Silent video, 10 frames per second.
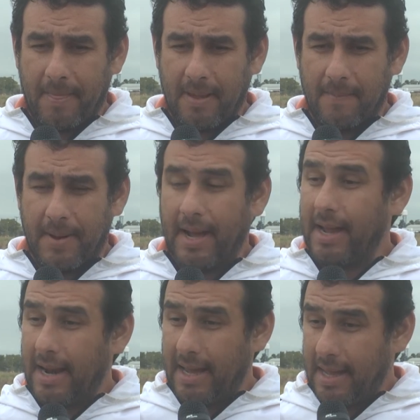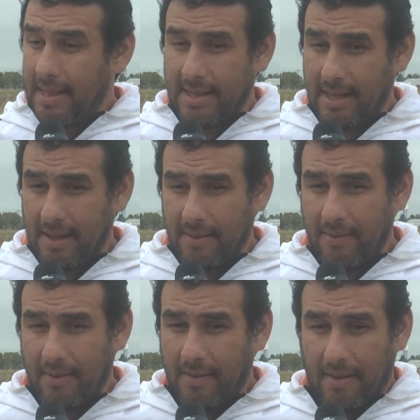eh, para que la gente
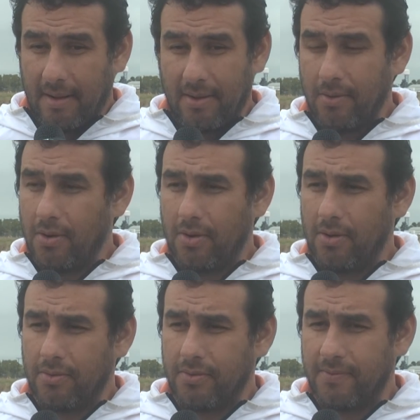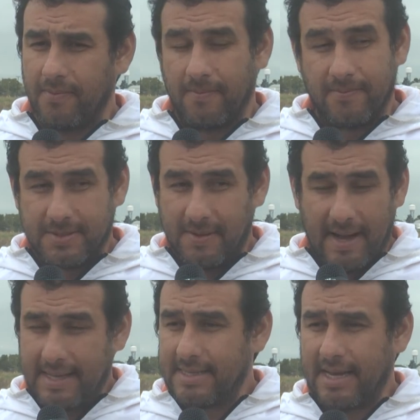que se
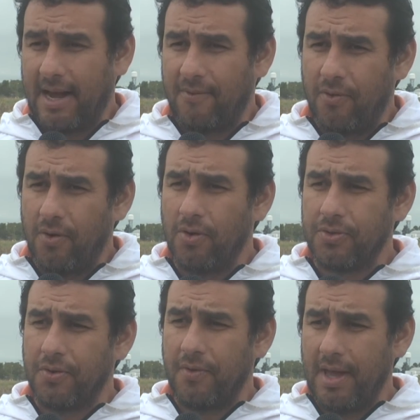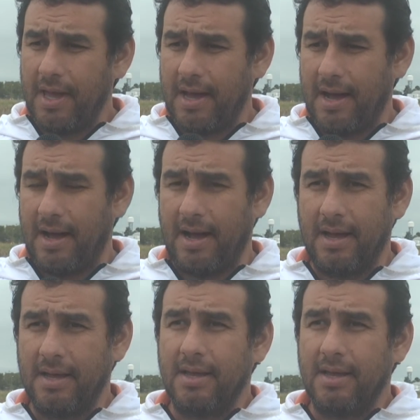va a sacar fotos, vea,